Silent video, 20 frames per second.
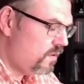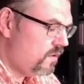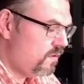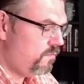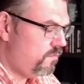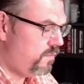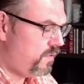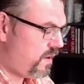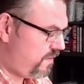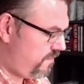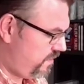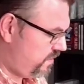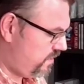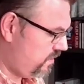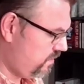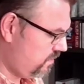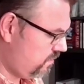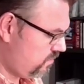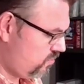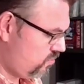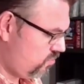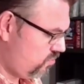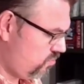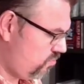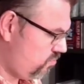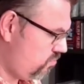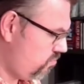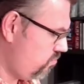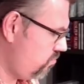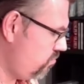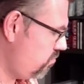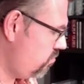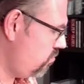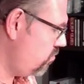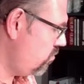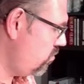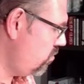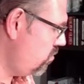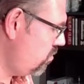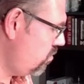Private Int.
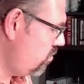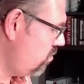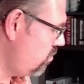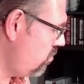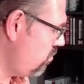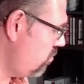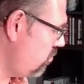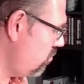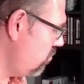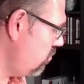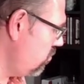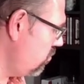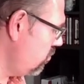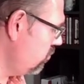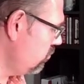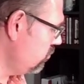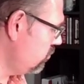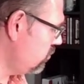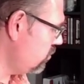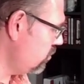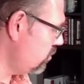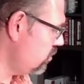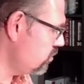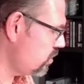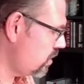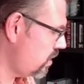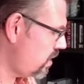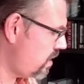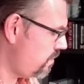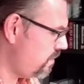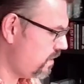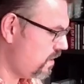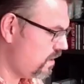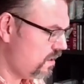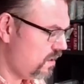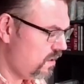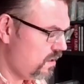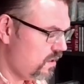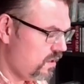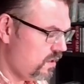Ne? Und da schreibe,
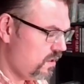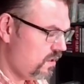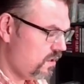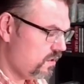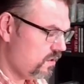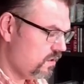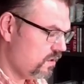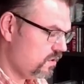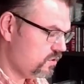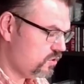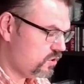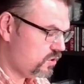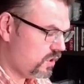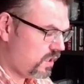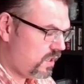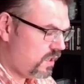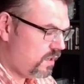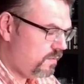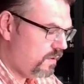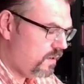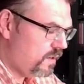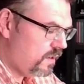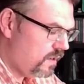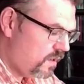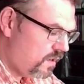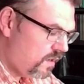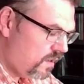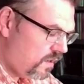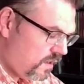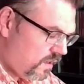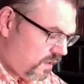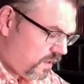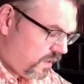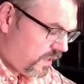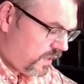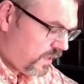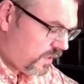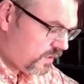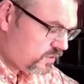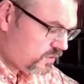da schreibe
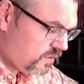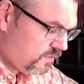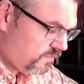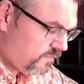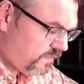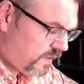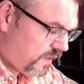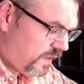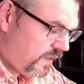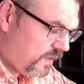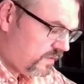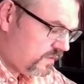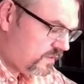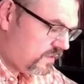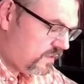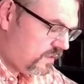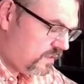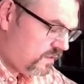Eigenschaft 1.